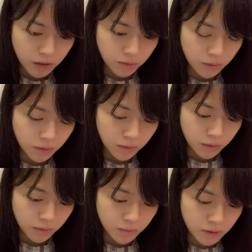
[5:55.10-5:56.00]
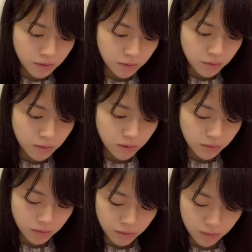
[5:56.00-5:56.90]
た時とかめっちゃすごかっ
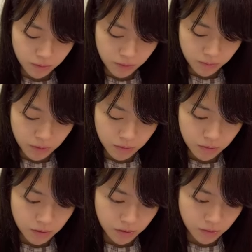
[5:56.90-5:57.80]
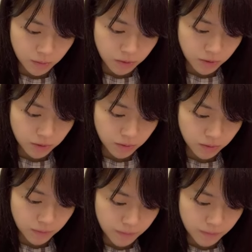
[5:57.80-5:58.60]
たですよねびっくりしたって今最初。